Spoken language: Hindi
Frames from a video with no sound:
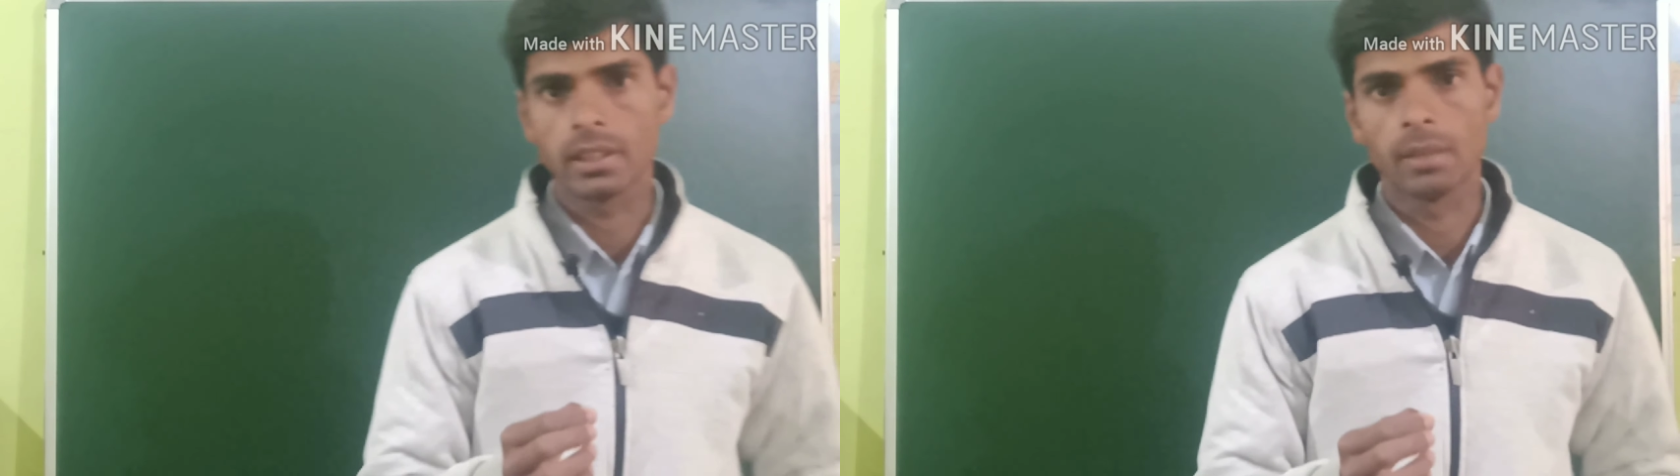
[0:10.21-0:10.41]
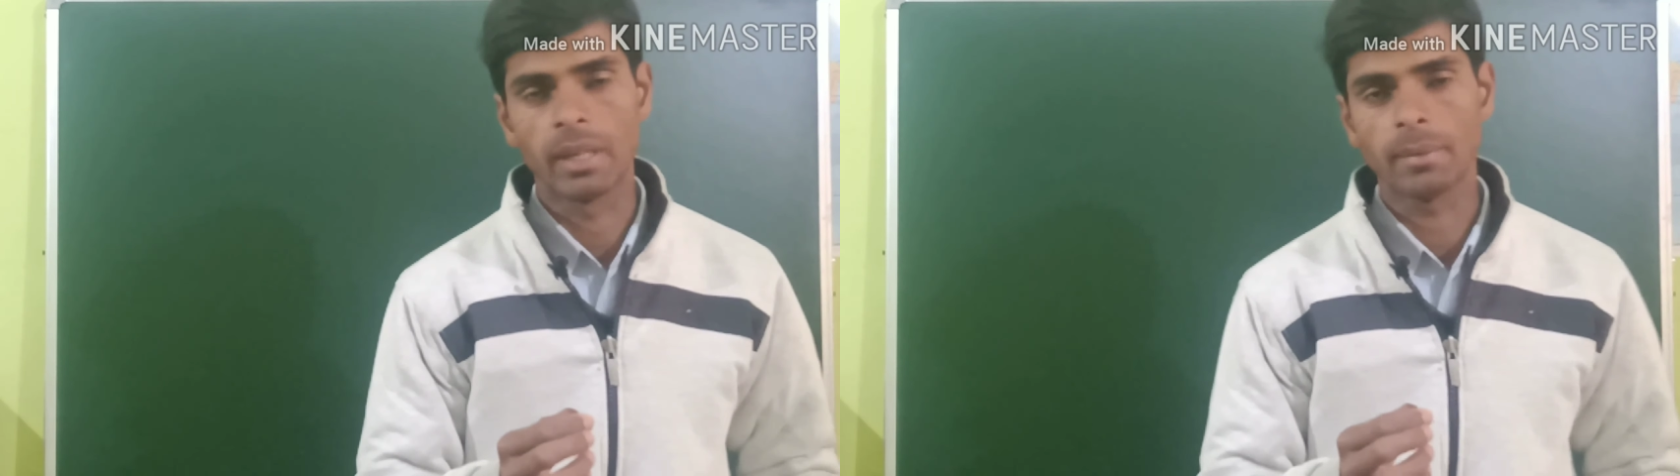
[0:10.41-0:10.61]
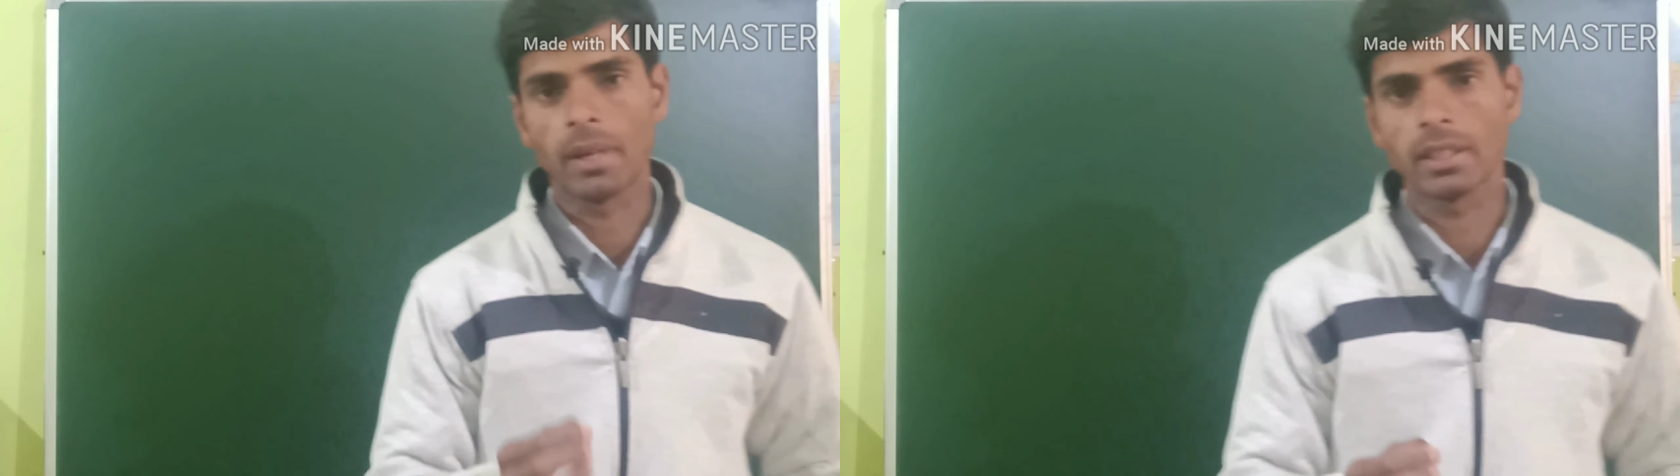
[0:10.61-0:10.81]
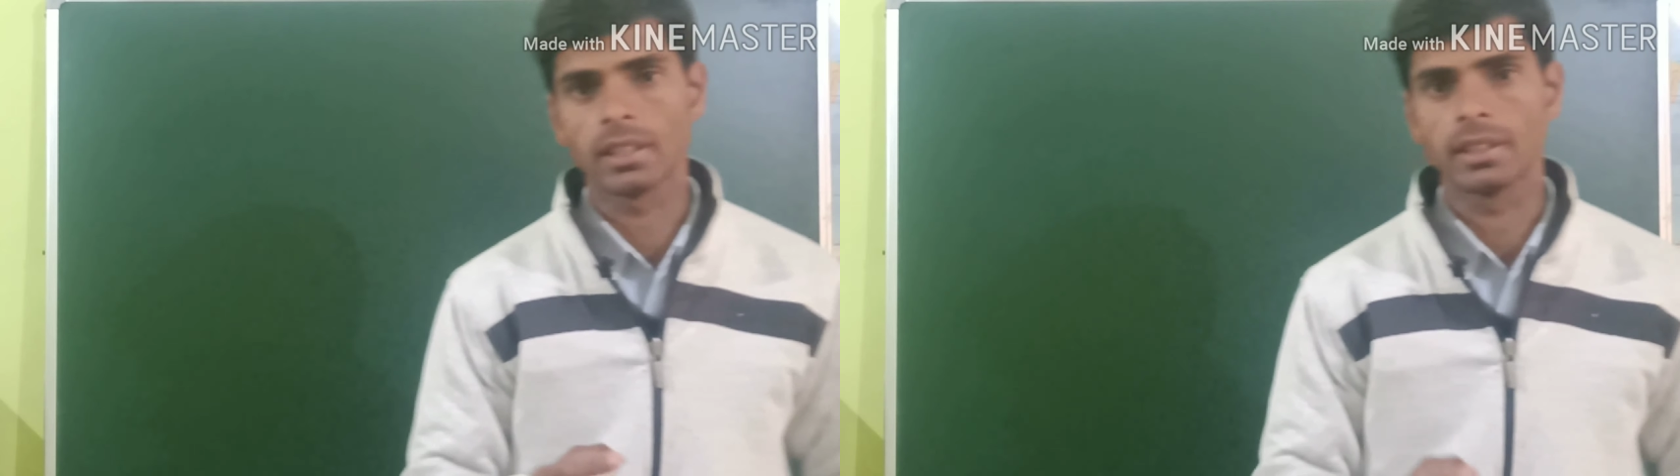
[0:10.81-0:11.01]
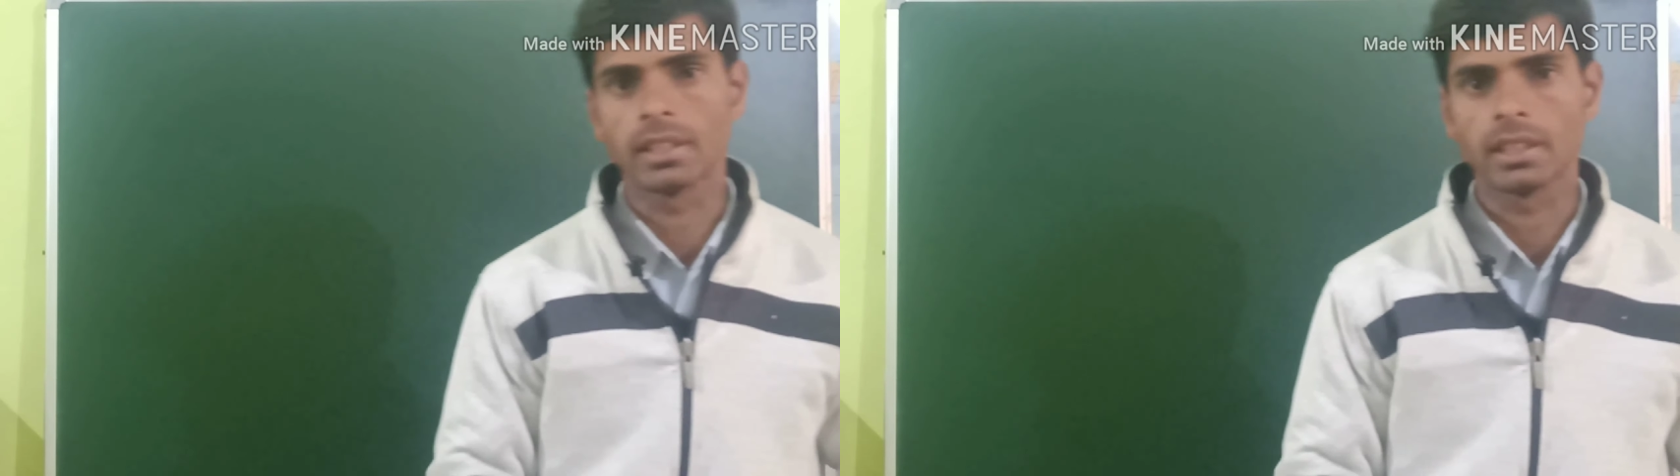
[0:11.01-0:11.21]
हमारे
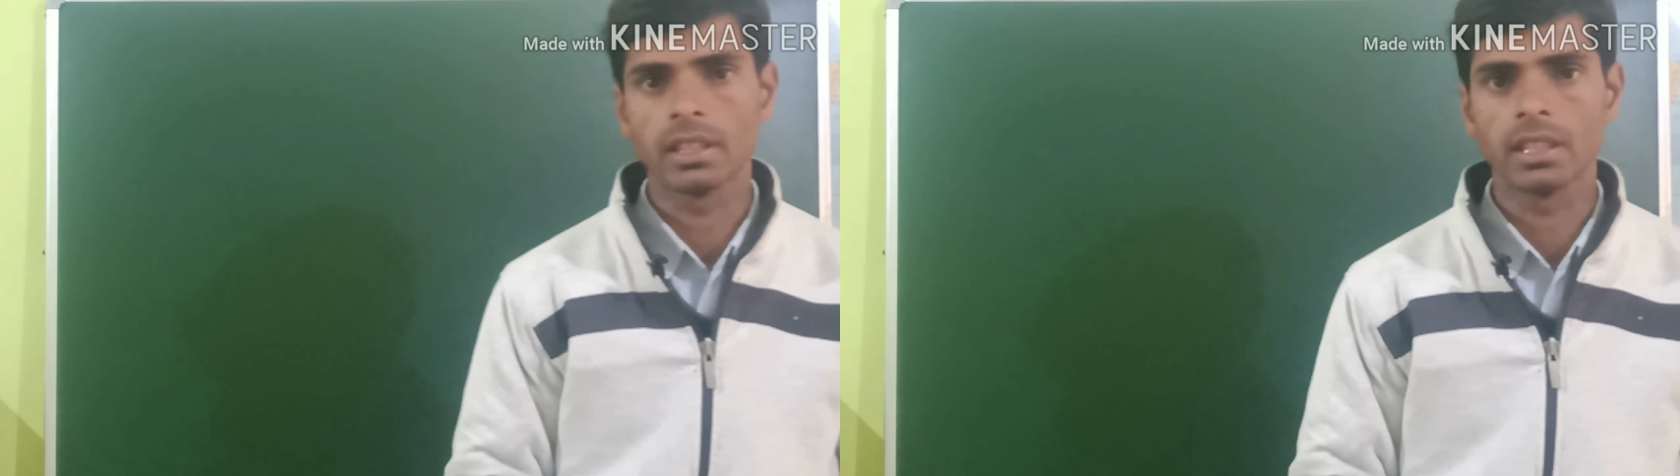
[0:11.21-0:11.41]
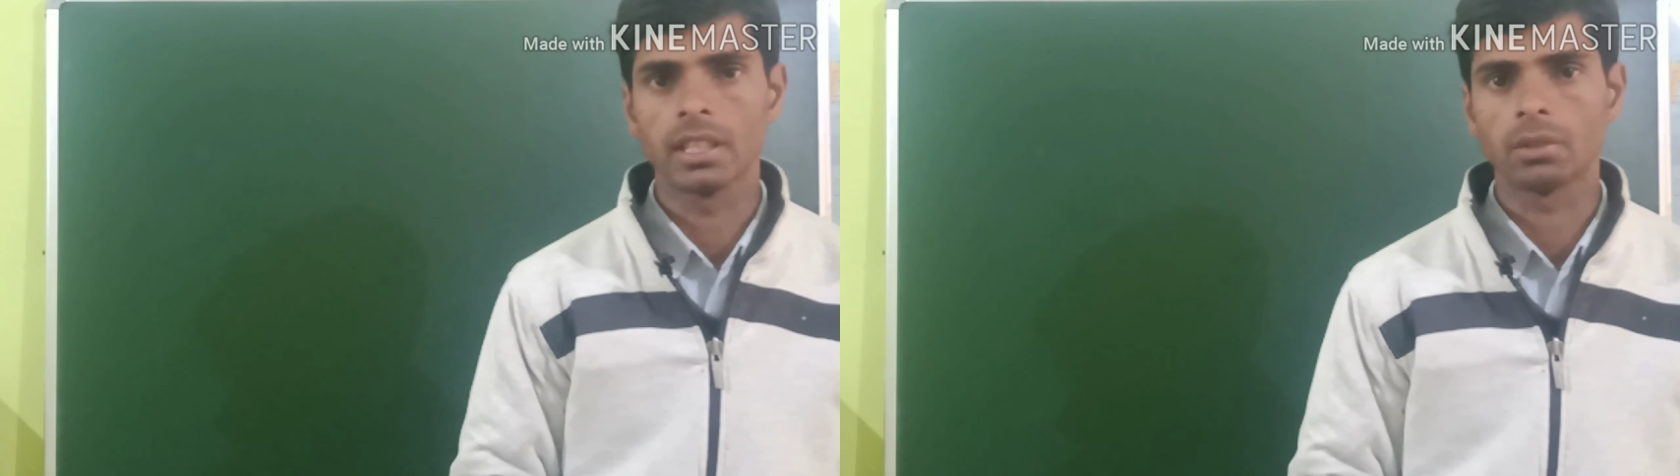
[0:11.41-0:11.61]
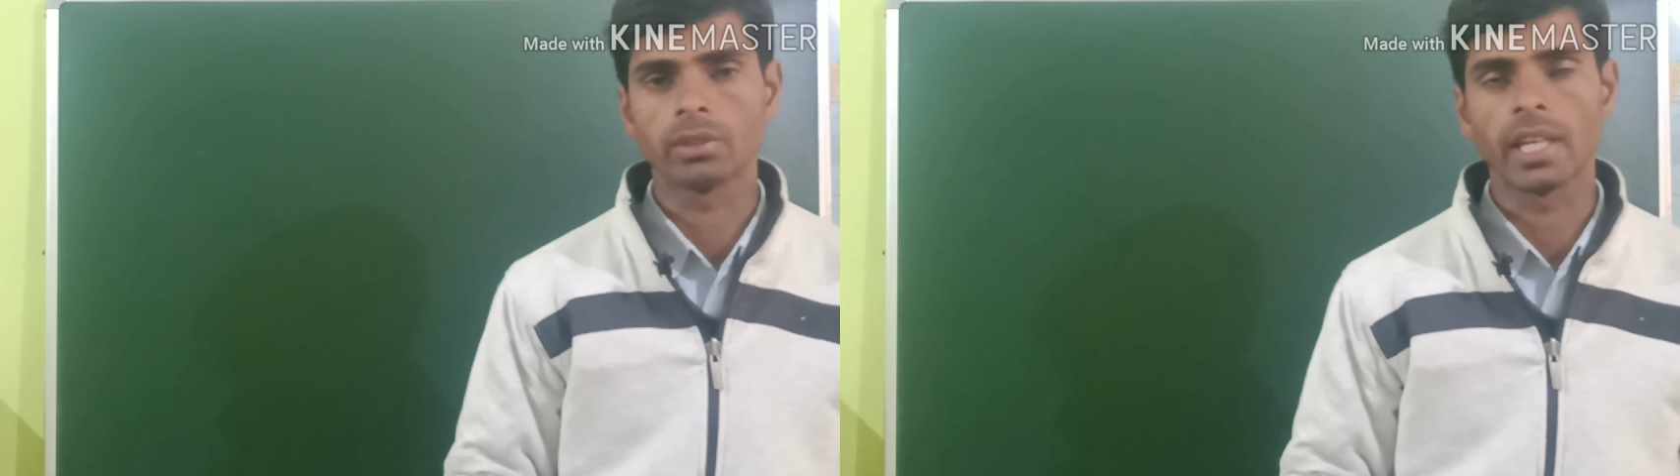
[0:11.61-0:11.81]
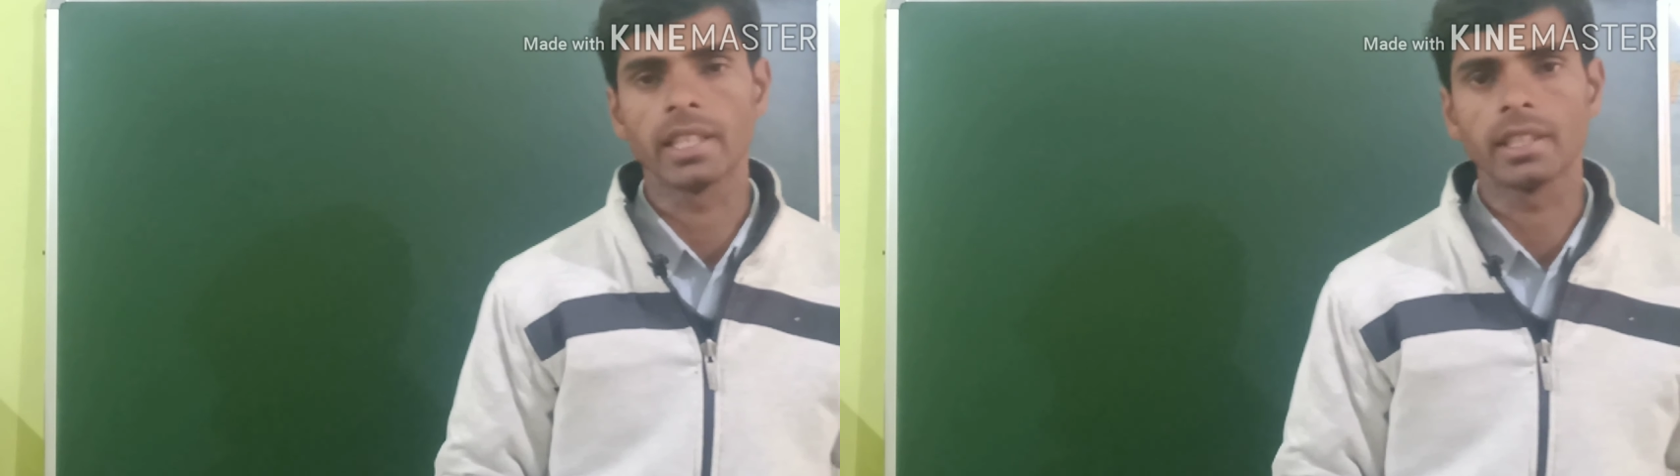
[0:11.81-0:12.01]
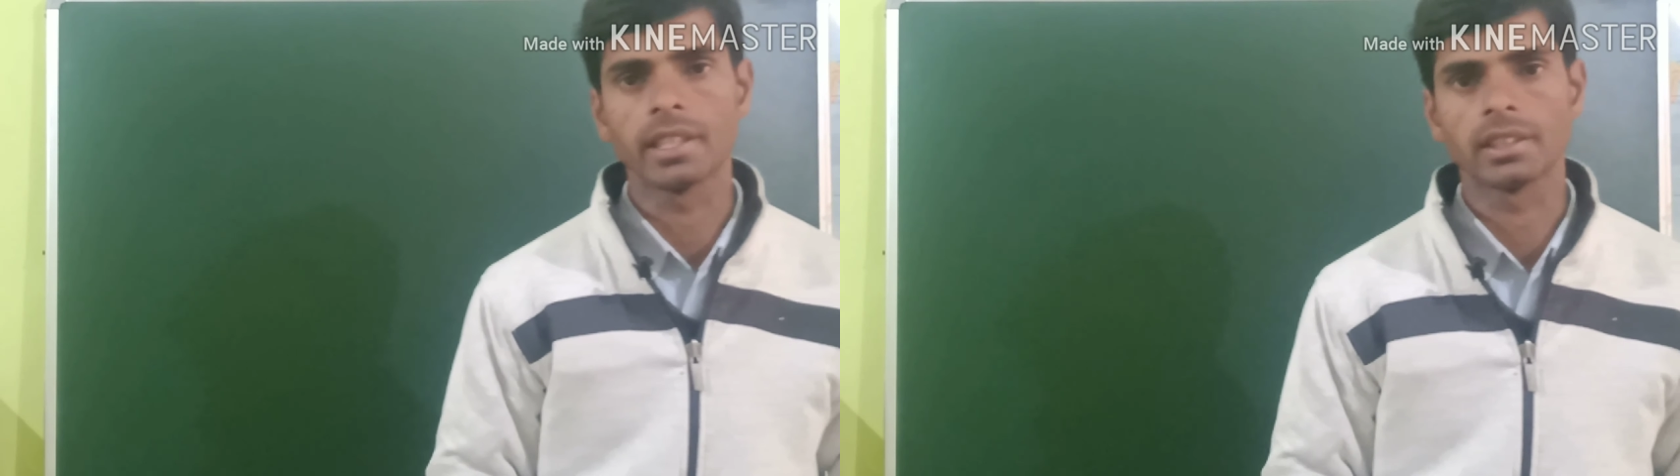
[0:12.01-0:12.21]
पास जैसे
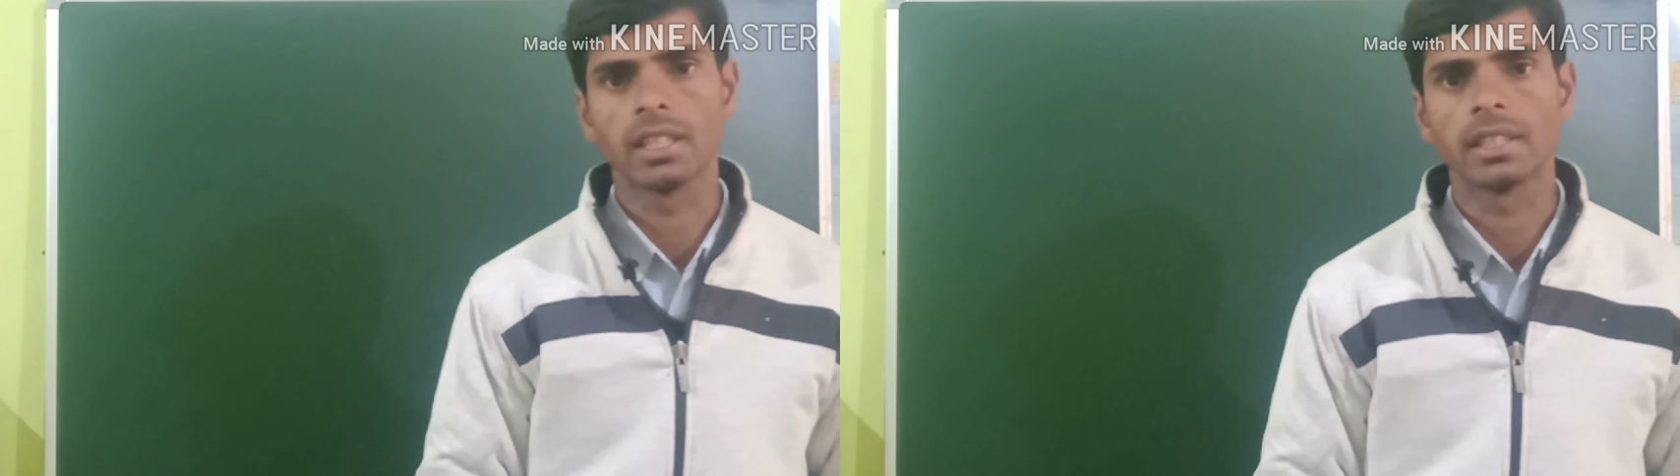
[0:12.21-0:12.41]
इलेक्ट्रोसाइक्लिक रिएक्शन